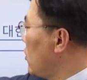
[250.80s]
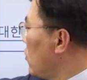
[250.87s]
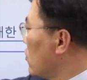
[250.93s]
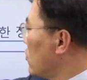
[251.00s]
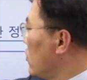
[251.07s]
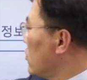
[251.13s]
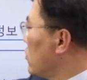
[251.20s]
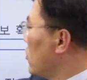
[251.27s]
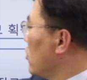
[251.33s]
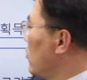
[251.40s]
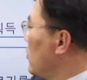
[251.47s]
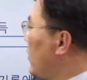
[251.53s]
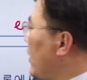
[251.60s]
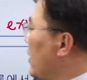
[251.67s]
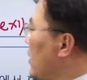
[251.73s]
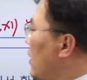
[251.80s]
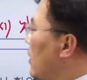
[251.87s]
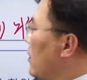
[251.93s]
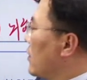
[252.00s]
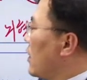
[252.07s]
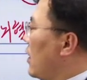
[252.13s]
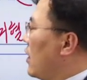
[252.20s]
적정성 여부
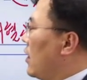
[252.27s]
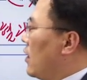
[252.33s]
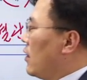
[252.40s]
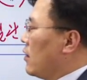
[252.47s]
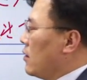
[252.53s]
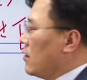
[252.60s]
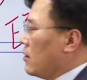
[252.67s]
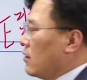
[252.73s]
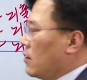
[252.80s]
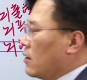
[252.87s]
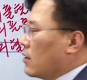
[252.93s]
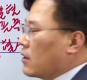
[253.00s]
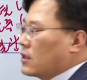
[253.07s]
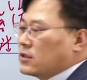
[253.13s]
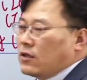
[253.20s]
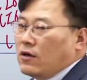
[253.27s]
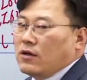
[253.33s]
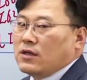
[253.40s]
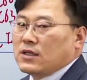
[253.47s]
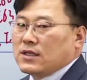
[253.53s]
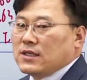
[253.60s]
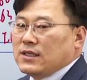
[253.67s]
판단한다.
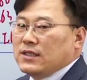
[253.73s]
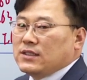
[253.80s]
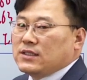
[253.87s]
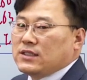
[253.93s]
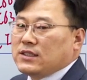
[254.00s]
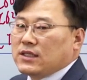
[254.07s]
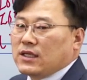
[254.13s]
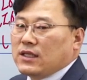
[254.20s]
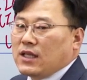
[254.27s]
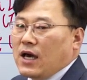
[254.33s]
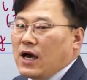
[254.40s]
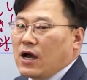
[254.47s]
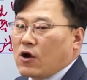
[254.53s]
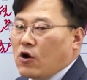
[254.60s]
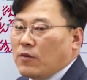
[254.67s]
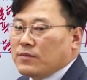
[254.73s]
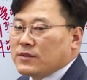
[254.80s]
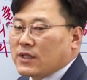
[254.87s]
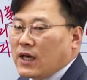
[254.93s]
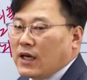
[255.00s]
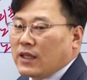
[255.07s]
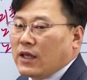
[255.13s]
그래서 의증이나
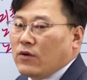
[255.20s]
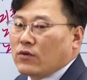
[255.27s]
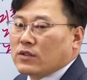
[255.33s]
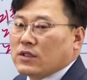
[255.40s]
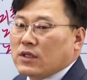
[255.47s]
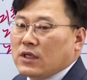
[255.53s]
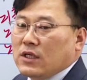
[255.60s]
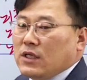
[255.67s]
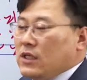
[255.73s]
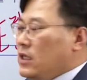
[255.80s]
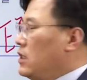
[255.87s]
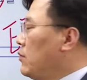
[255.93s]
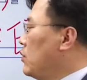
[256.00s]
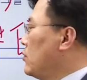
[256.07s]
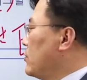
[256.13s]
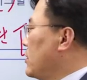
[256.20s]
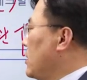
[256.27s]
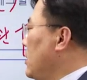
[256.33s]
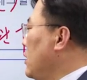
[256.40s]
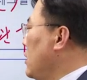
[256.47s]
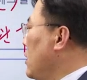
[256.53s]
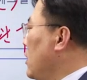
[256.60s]
검사 내용 등이 이
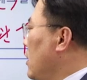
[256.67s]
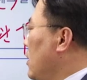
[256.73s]
부분이